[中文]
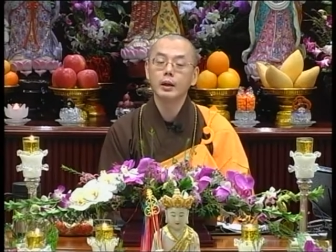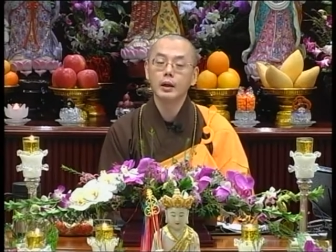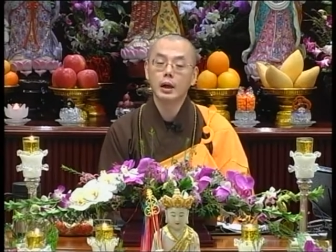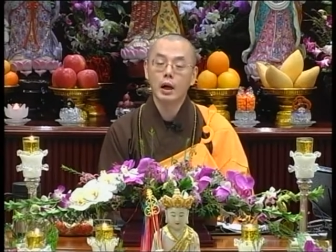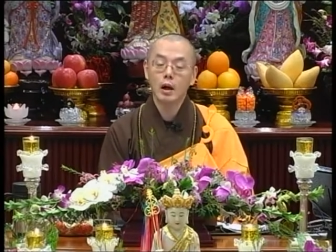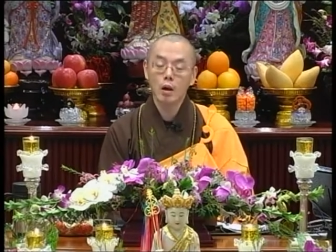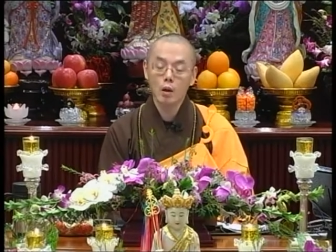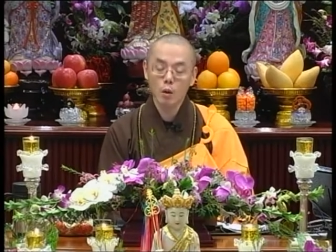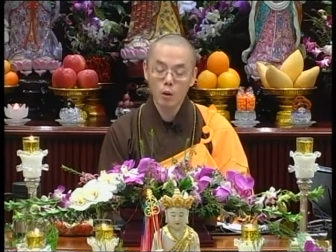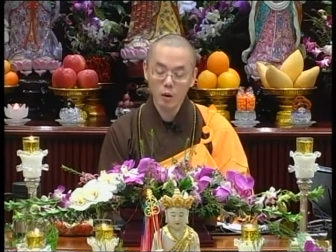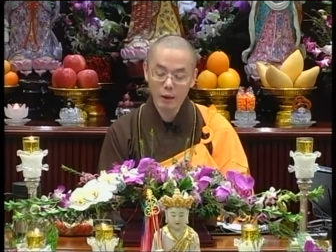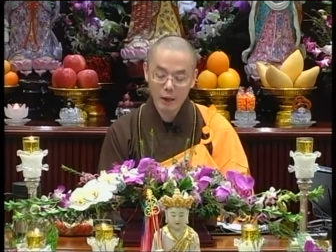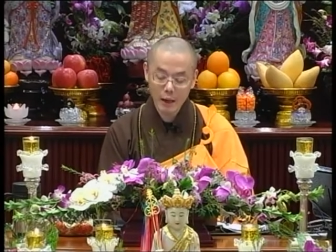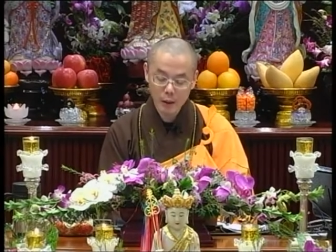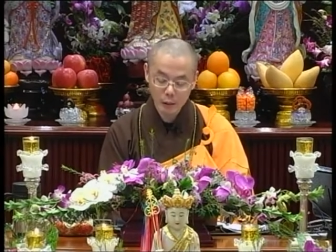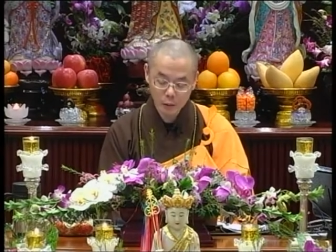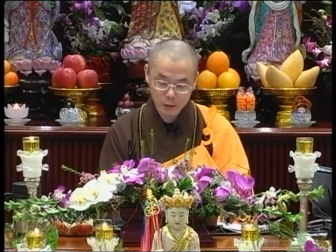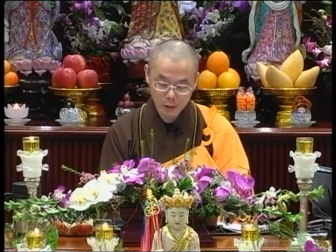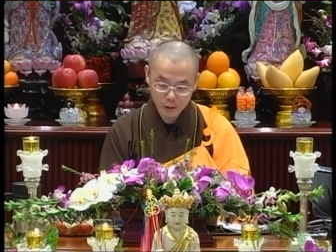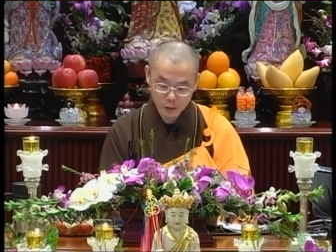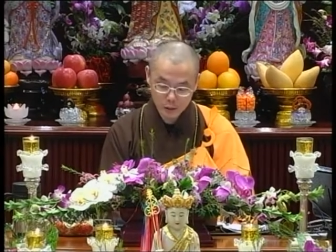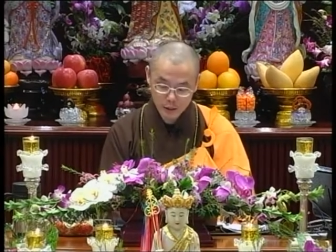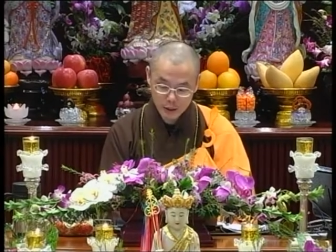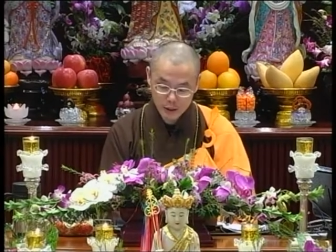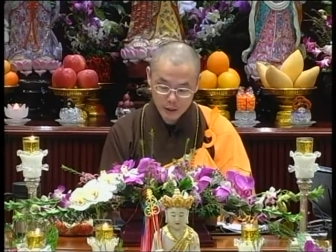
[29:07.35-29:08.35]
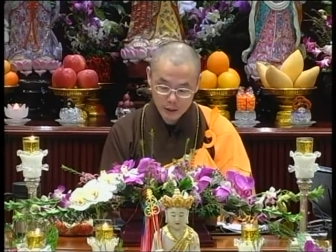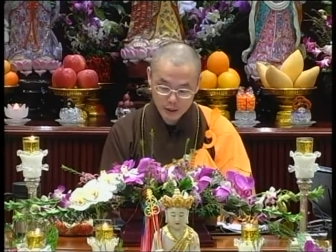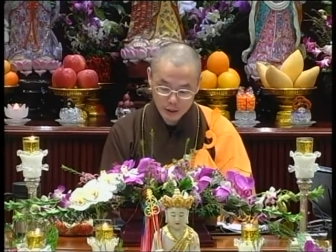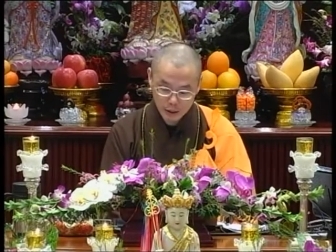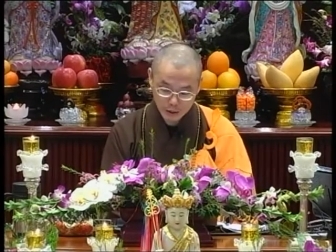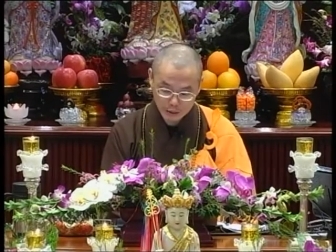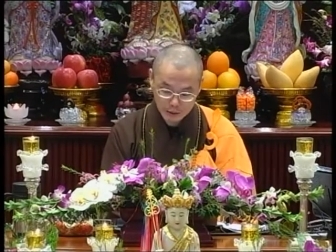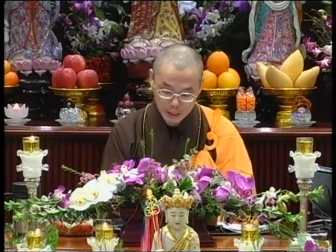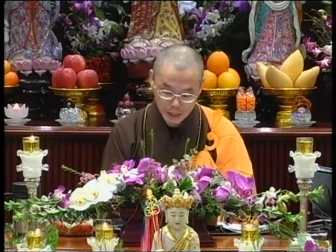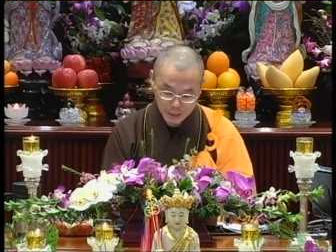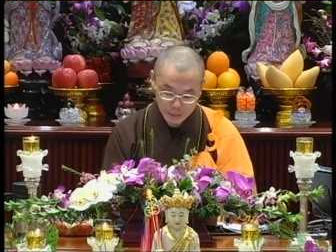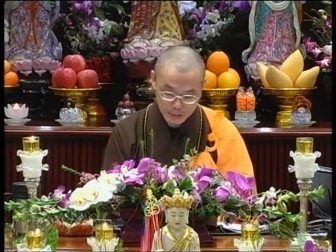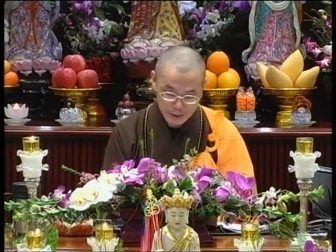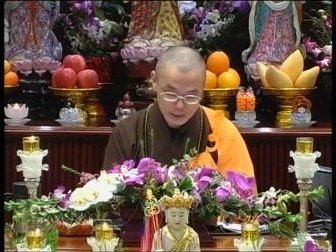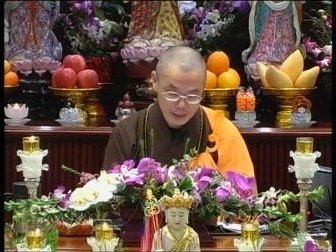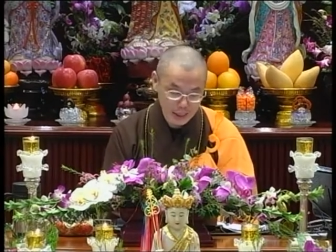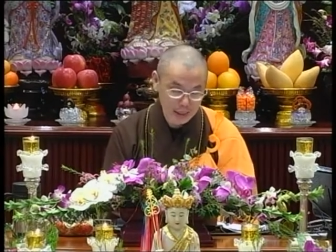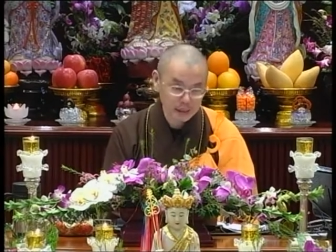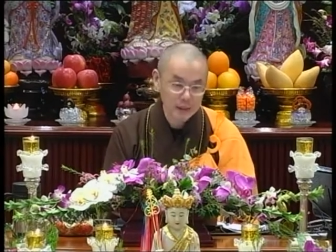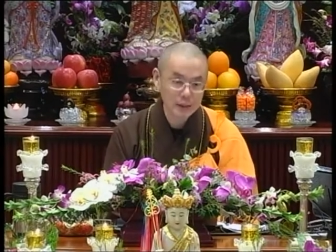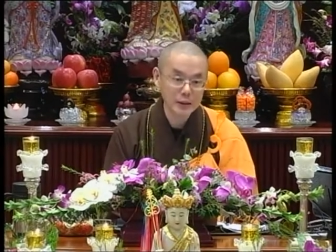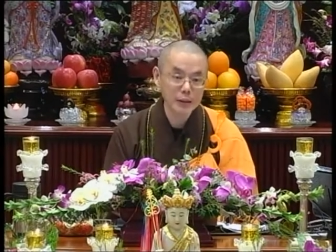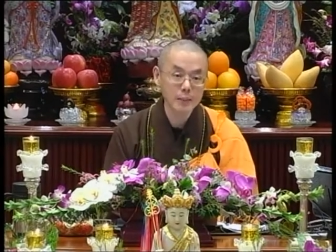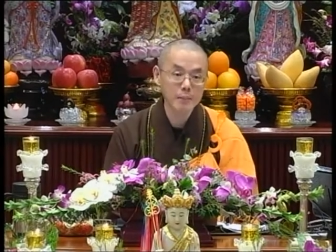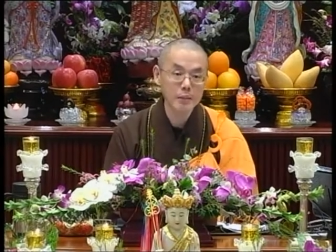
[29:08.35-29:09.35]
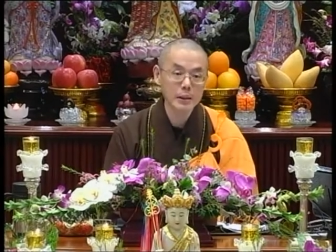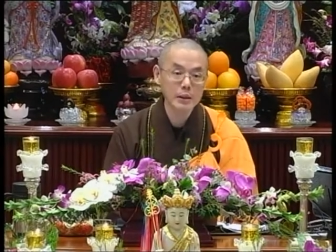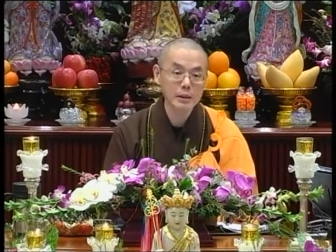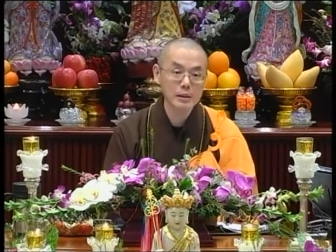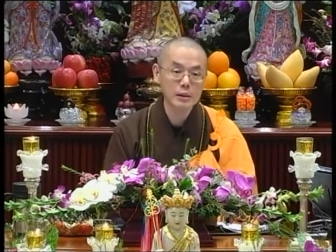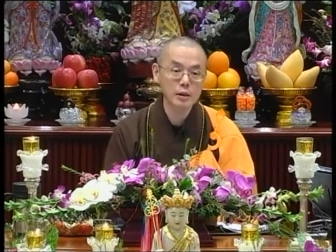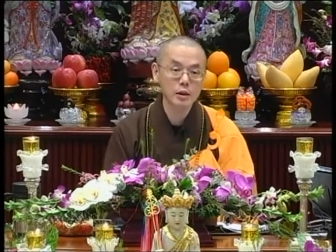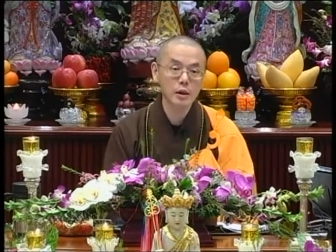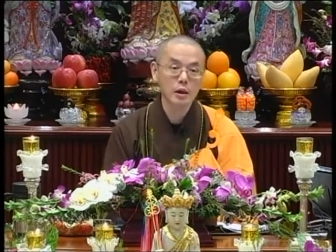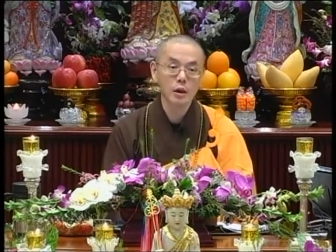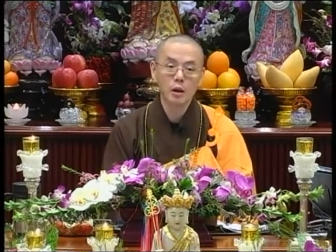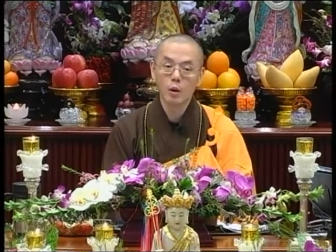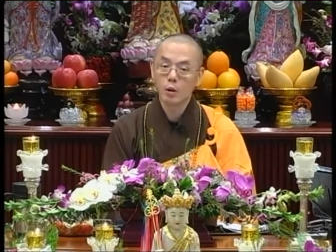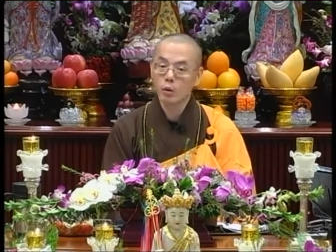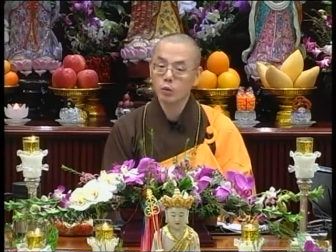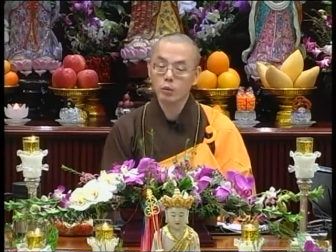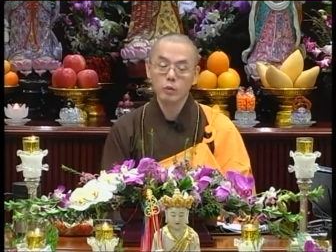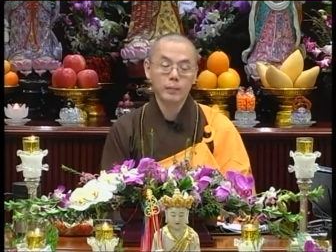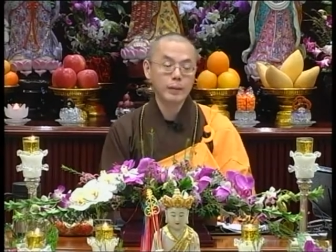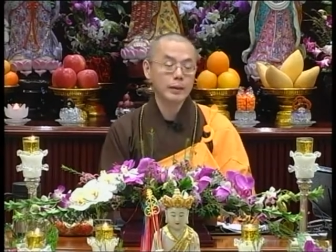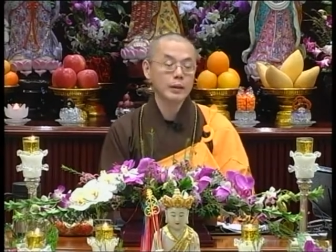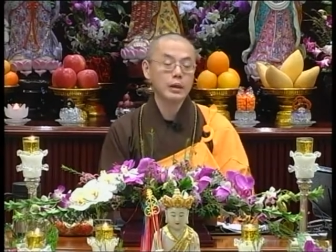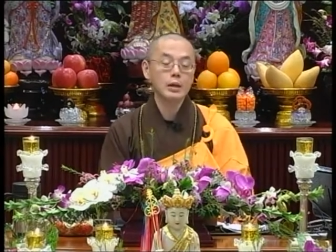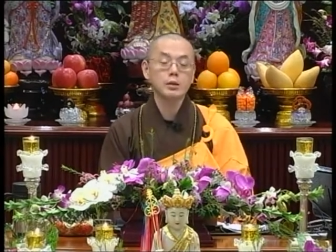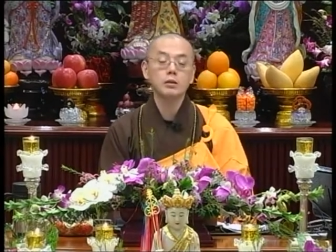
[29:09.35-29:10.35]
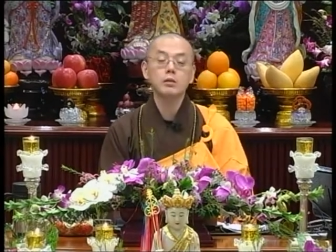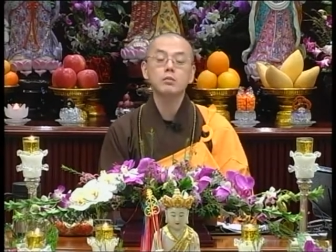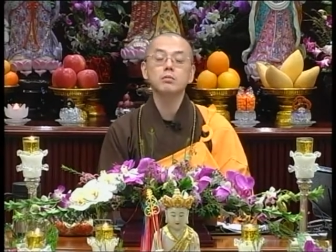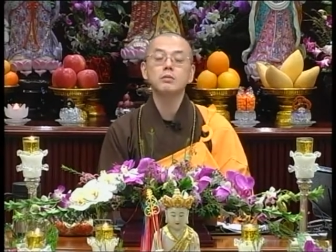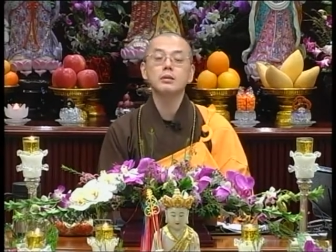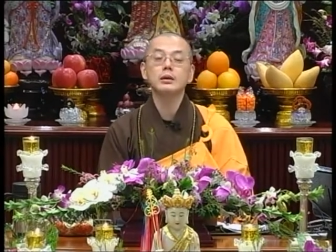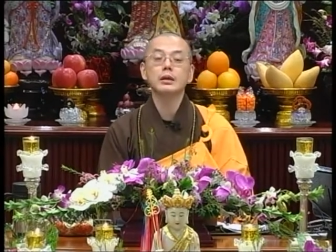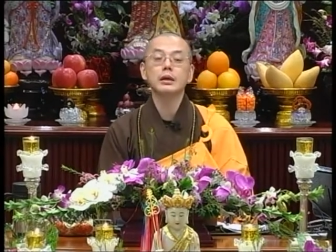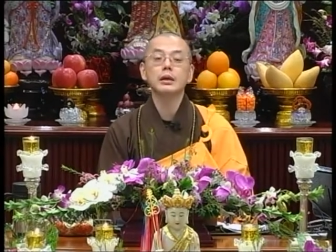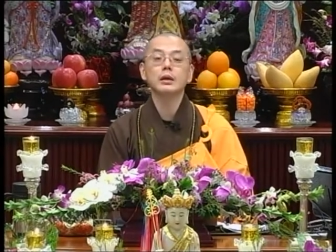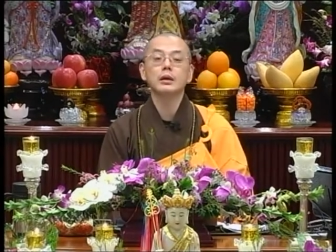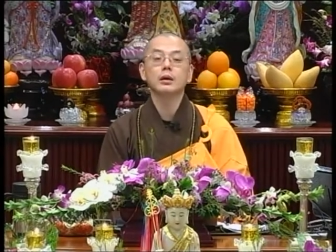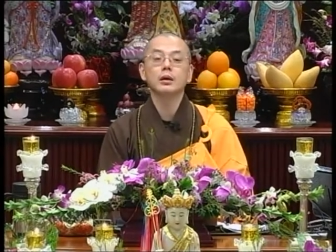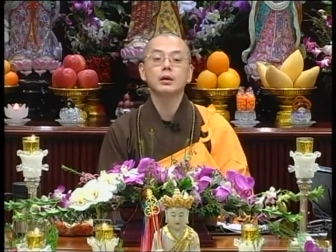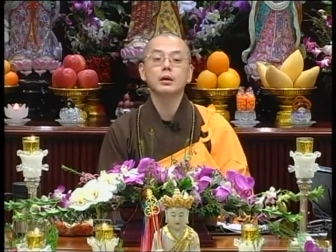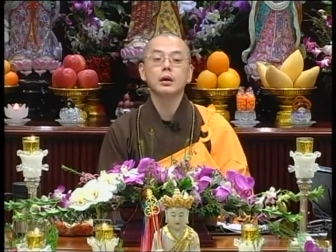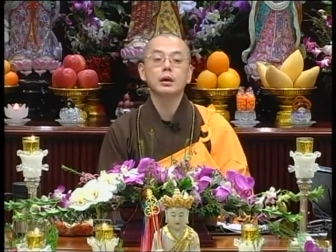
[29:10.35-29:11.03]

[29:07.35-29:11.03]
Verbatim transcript: 然后后来我就呢要他们家人的名字，我就帮他诵经。